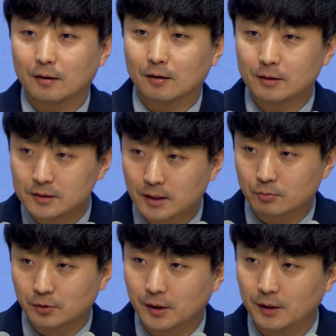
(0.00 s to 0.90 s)
어,
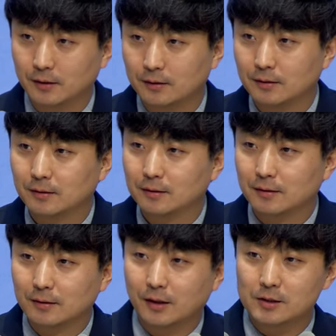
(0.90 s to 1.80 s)
의사분이
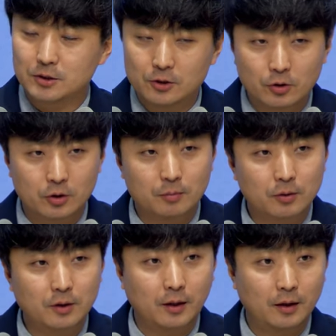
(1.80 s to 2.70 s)
진료를
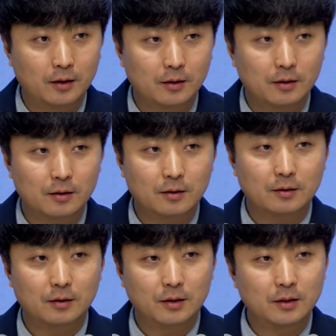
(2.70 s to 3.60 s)
볼 때
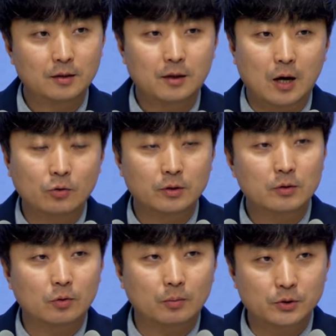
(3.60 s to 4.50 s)
흰 가운을
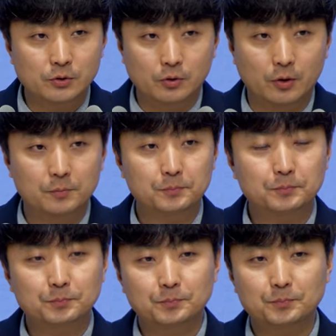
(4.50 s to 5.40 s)
입고 보시죠.
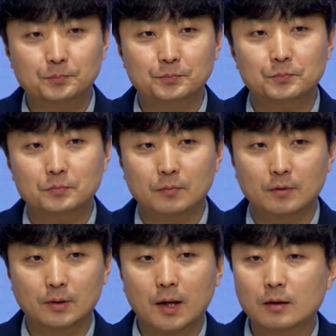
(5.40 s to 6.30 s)

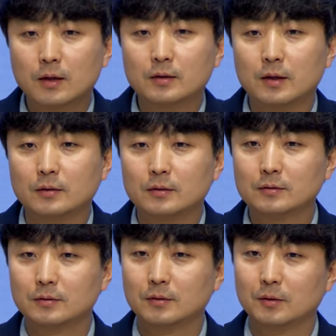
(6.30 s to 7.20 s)
퇴근할
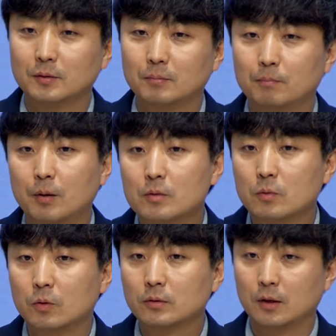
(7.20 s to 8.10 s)
때는
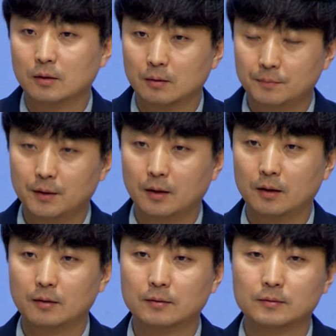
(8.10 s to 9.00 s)
벗고 퇴근합니다.
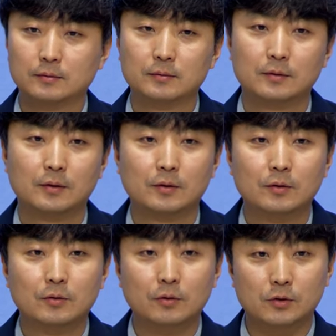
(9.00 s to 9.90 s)

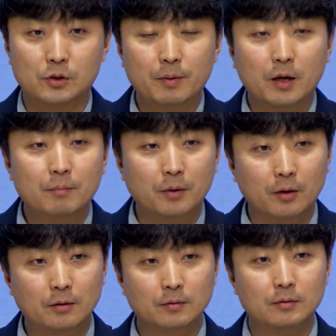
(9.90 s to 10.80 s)
집에
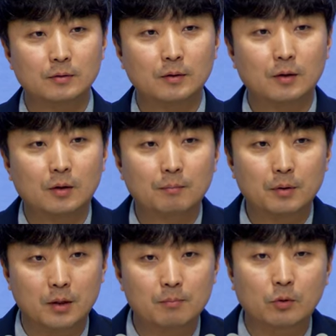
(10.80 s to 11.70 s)
가면
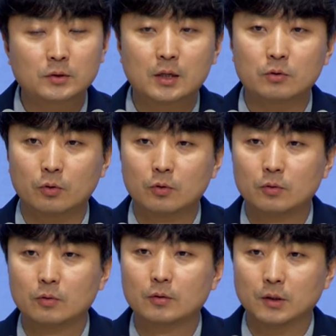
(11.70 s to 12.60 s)
편한
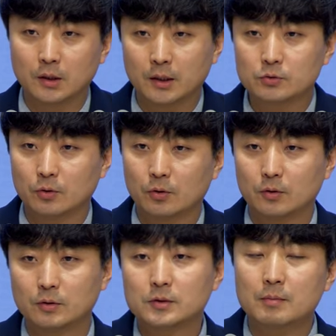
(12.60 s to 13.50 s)
복장으로 있겠죠.
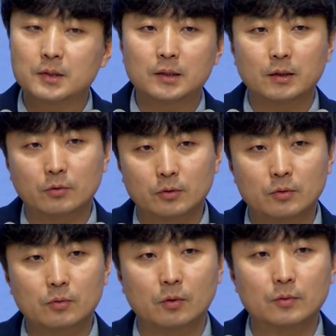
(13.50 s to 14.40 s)
잠잘 때도
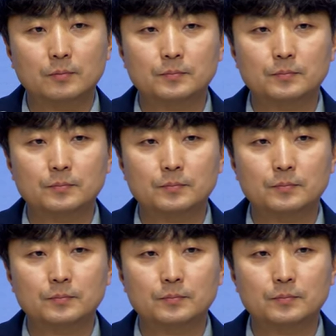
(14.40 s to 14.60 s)
그렇고.